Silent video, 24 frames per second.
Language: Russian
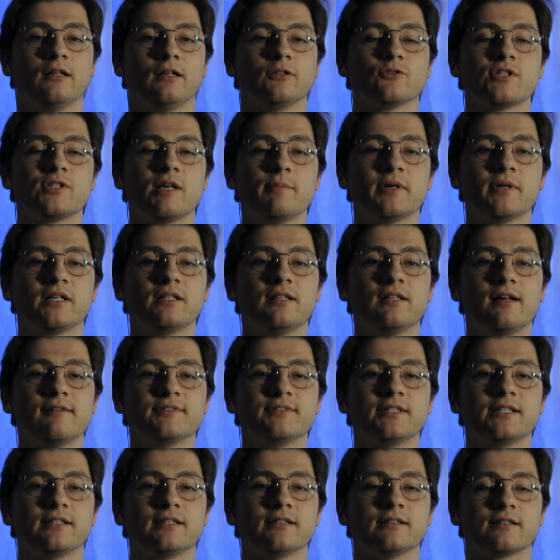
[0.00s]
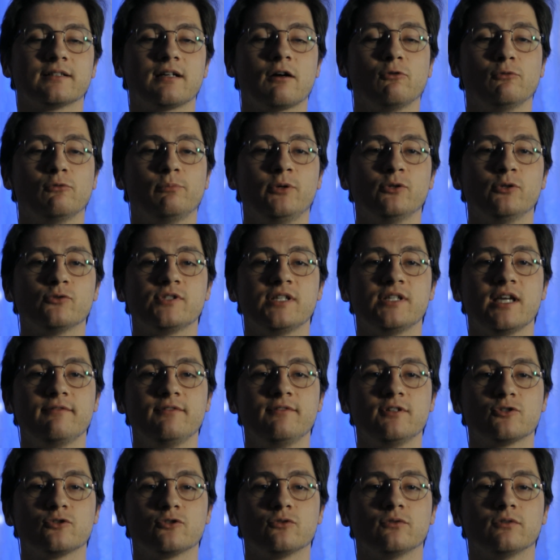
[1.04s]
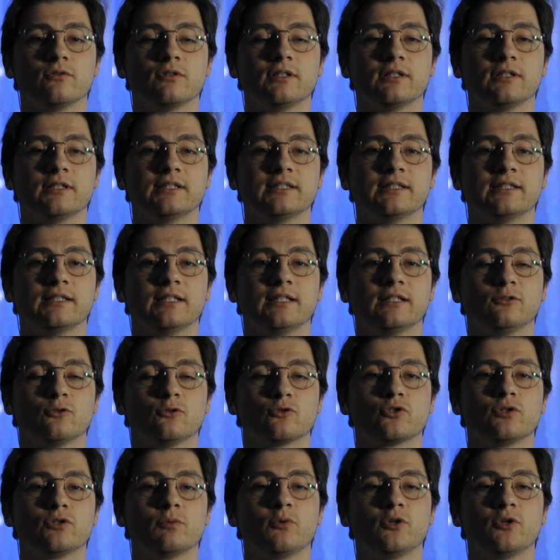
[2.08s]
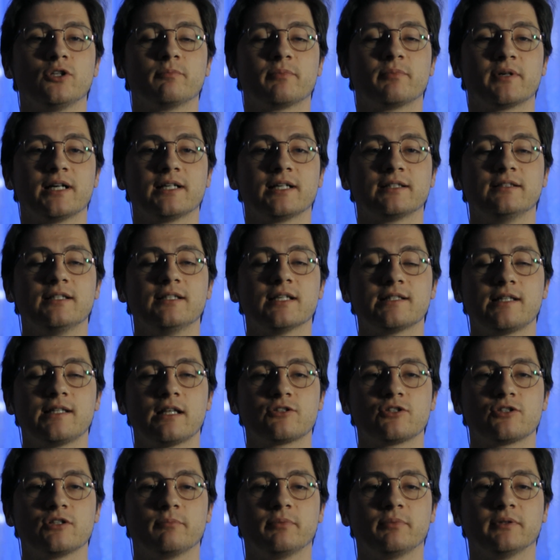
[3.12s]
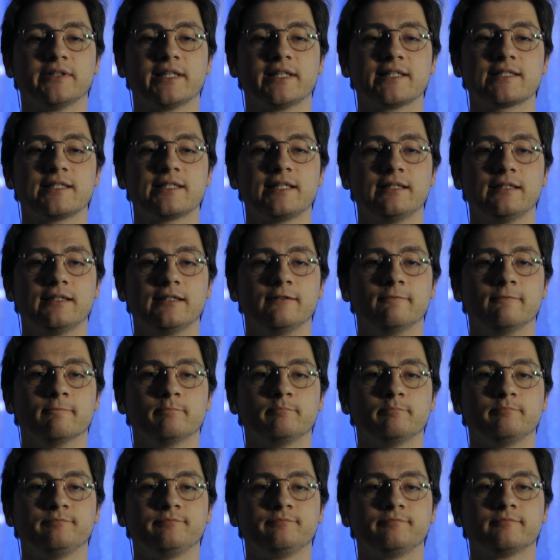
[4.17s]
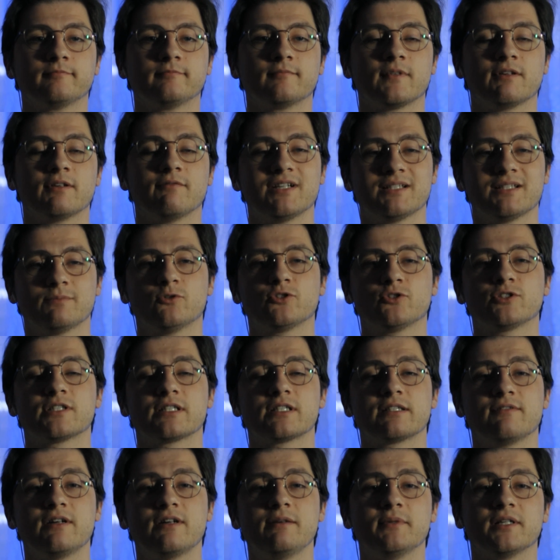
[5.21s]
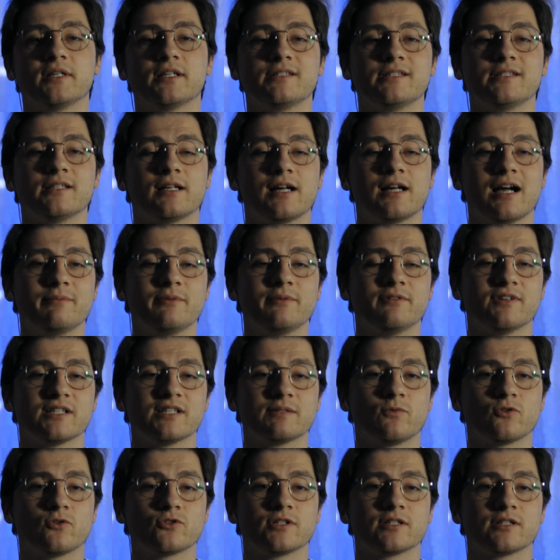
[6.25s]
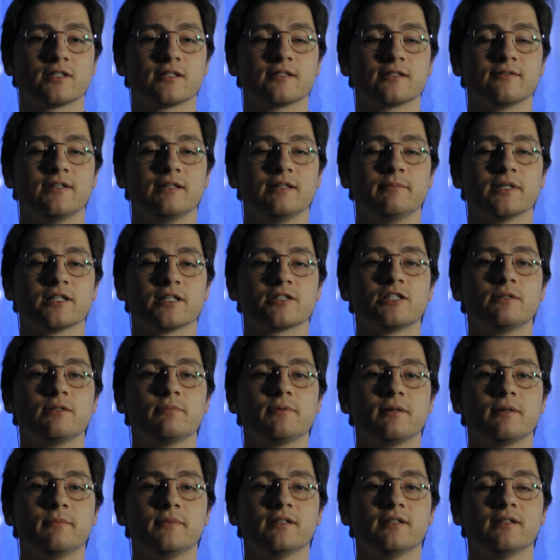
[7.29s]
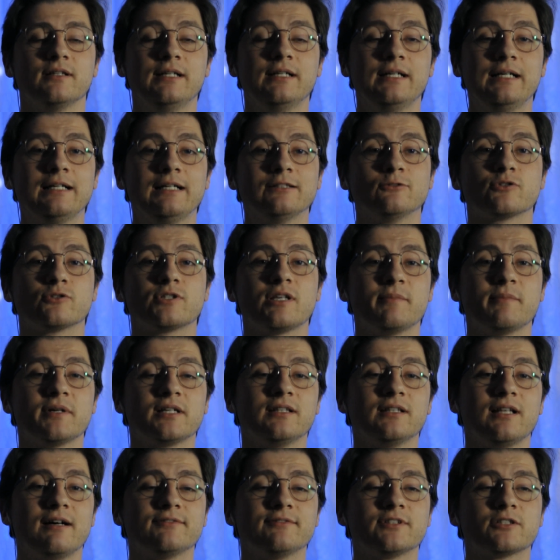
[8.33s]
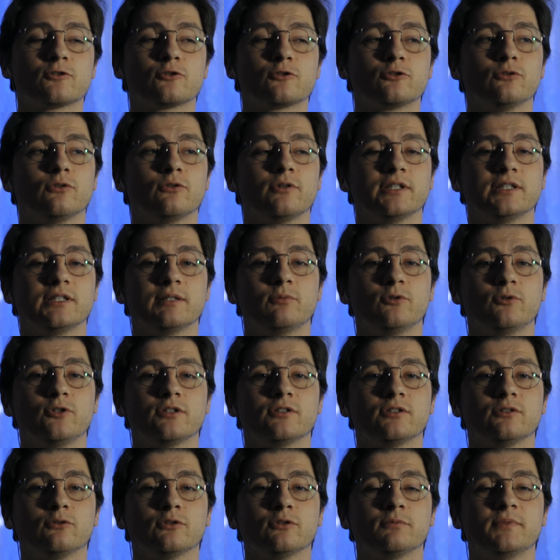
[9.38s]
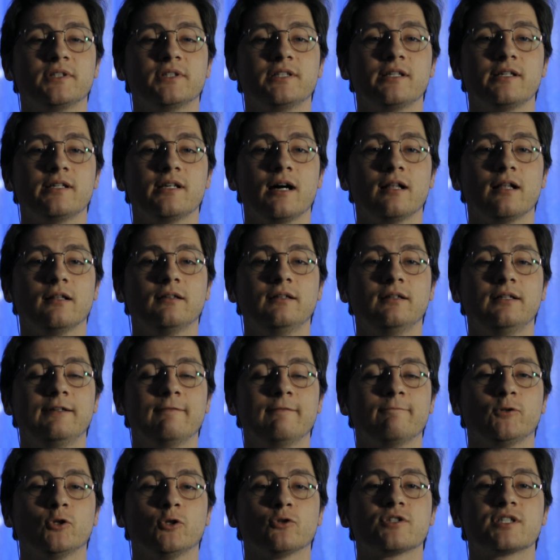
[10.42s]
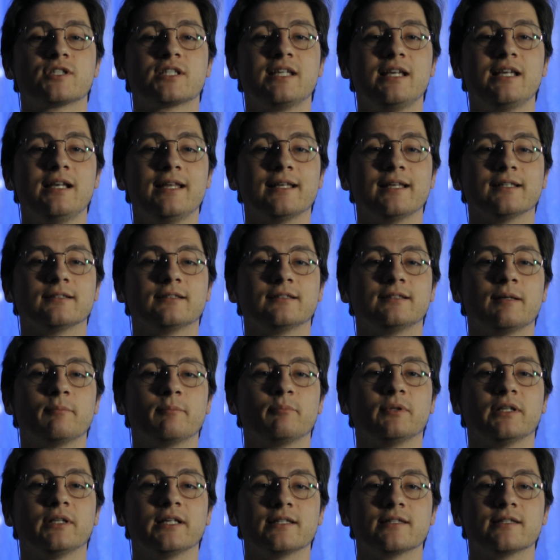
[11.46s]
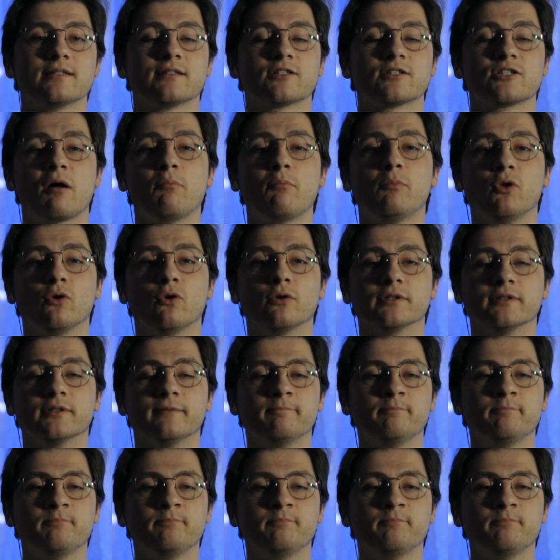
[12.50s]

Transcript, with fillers: но самое главное, какой плюс я вижу, это то, что будет проект достаточно полноценный, возможно, со своими косяками, возможно, со своими ошибками. Но самое главное, что это будет тот материал, тот скелет, темплейт, шаблон,